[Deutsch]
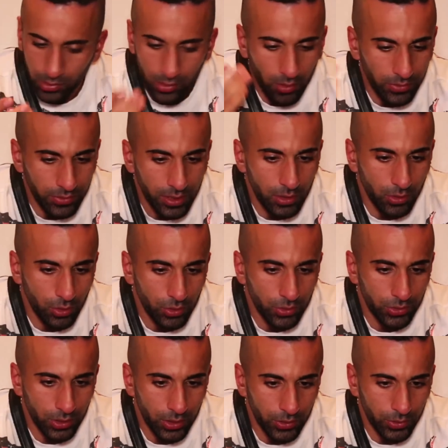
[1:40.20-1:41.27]
ohne auf dicke
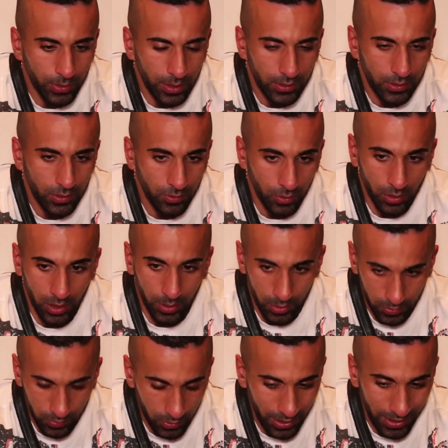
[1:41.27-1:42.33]
Hose oder so machen zu wollen, aber
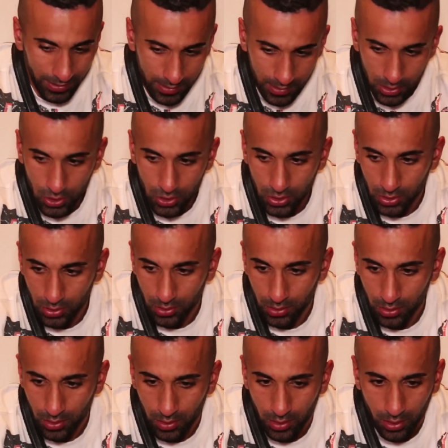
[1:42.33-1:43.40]
ich würde an sich
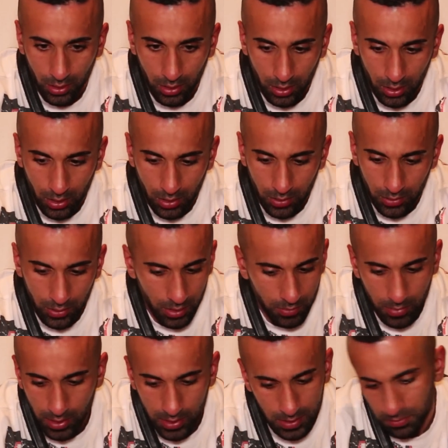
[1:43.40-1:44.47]

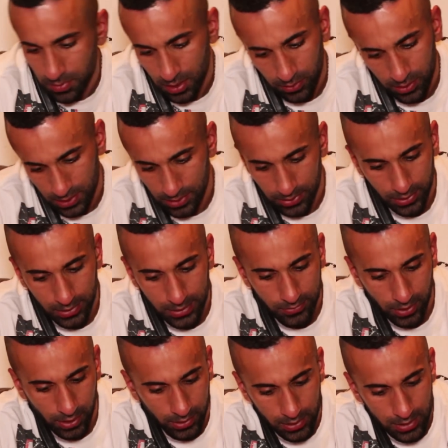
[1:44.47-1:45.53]
niemals mehr was anderes
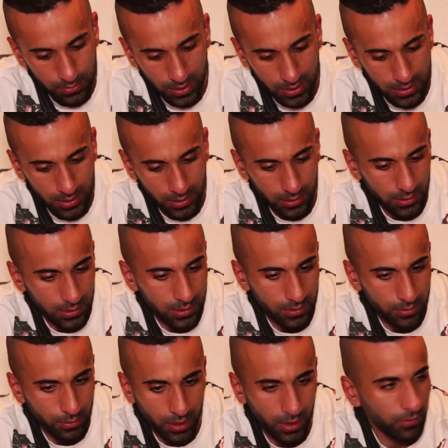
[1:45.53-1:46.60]
fahren als Mercedes,
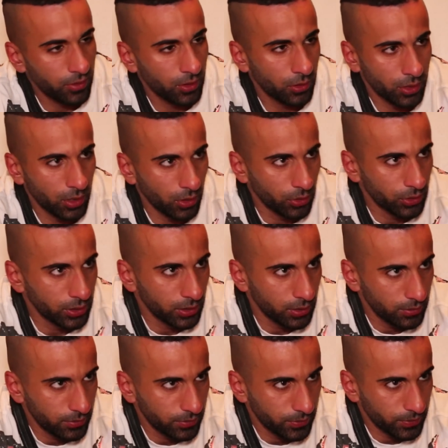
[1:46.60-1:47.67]
BMW oder Audi.
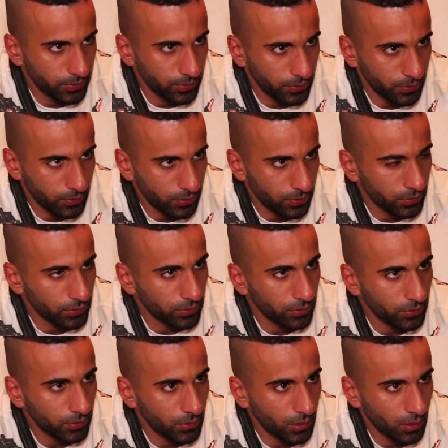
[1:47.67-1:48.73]
Okay.
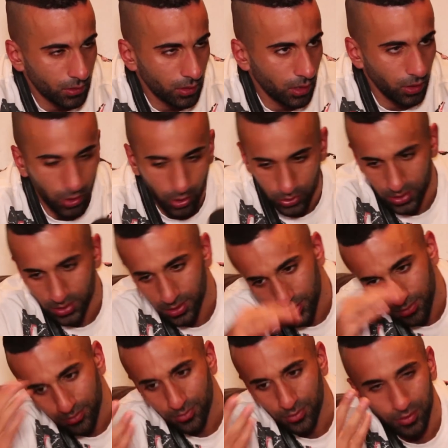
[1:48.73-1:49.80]

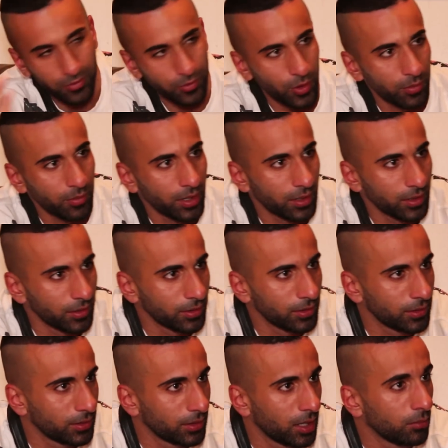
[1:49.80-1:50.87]
Außer wir wollen mal
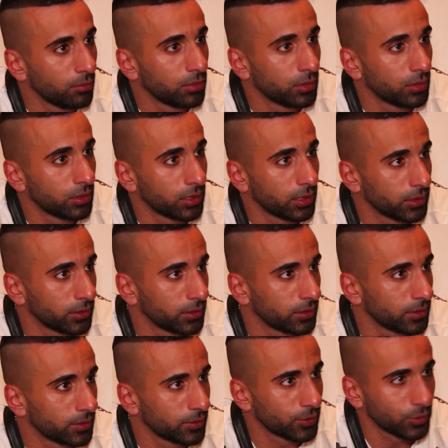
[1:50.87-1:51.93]
ein Lambo oder
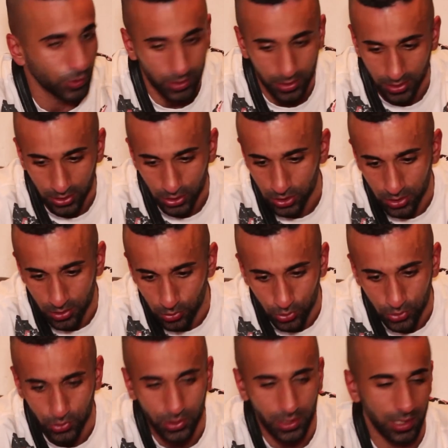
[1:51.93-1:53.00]
so eine richtige
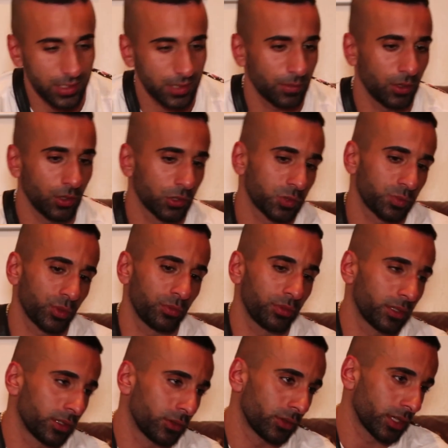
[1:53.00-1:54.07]
Luxusklasse mal
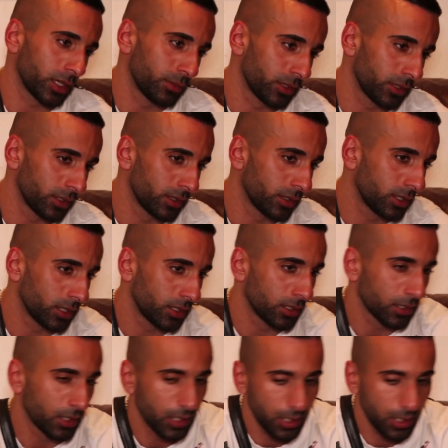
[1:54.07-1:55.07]
ausprobieren und einmal den Kick.